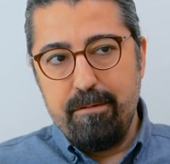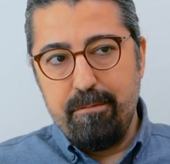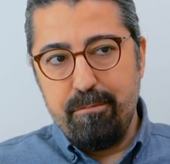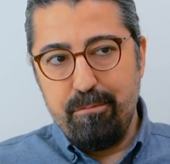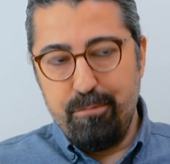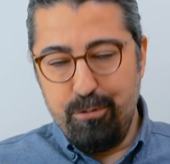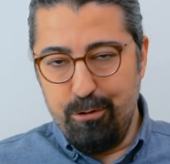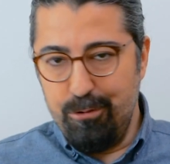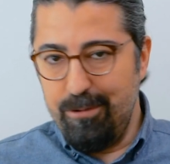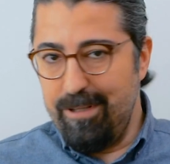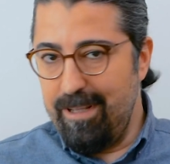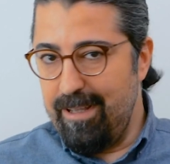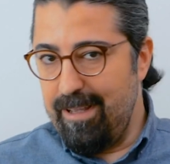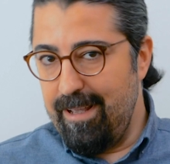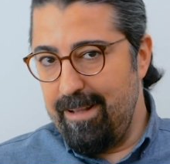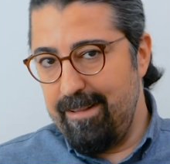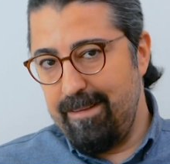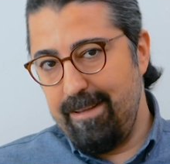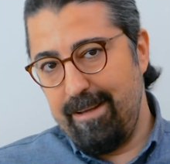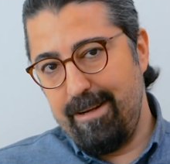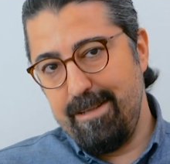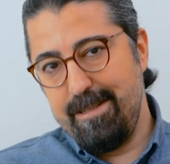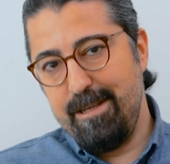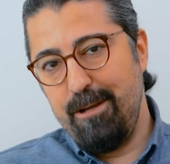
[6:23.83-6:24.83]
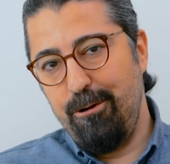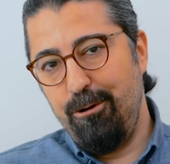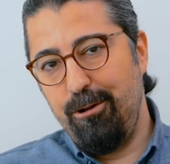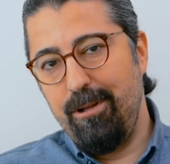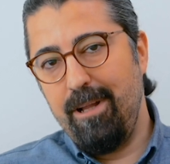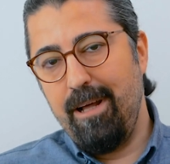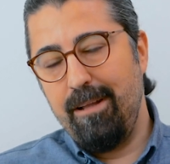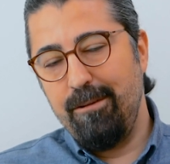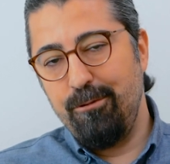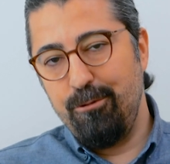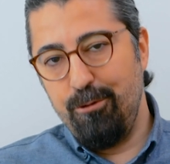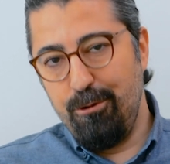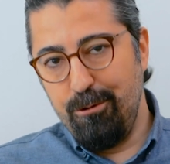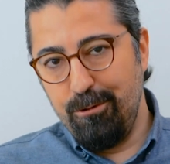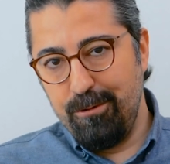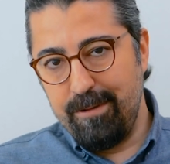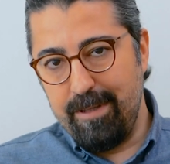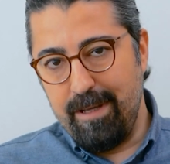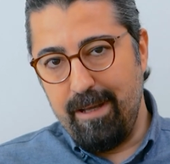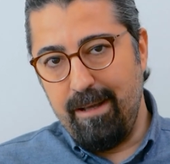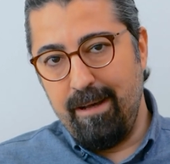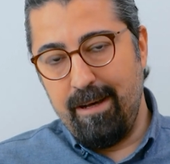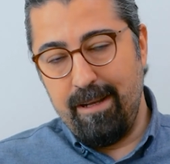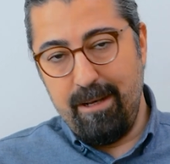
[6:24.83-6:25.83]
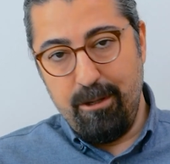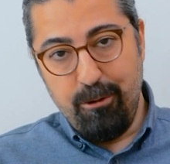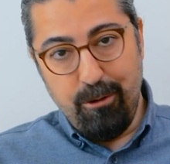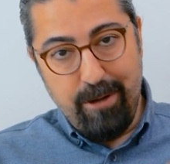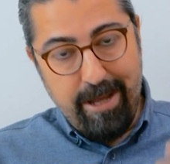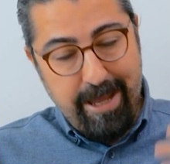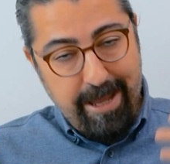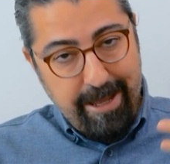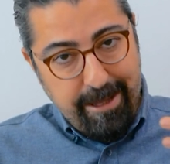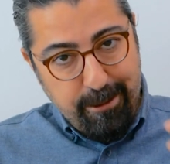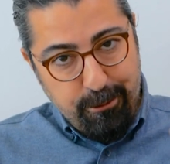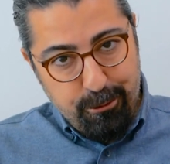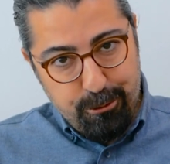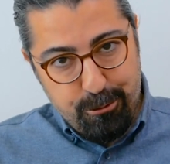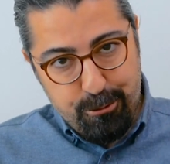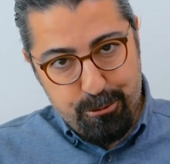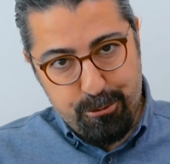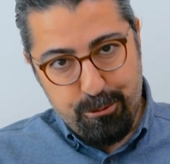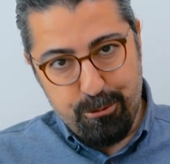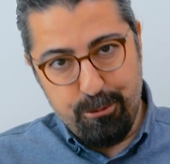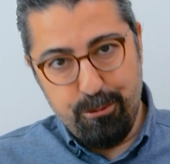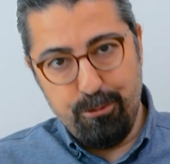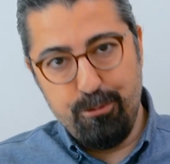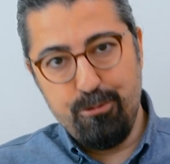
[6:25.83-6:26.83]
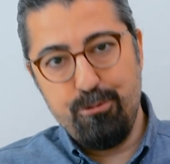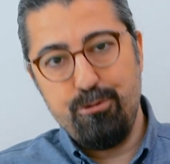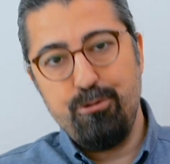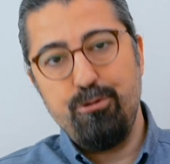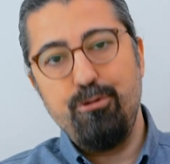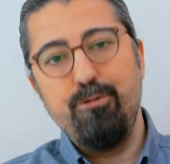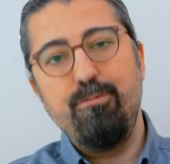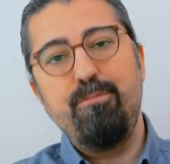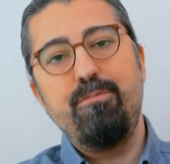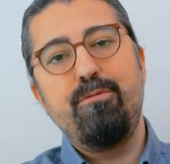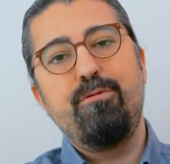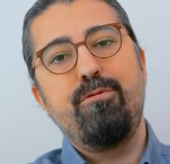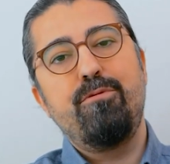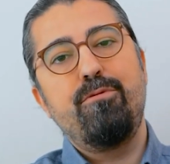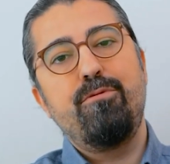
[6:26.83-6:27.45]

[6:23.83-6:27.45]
Burada enteresan olan nokta hani o en kötüsünü düşünüp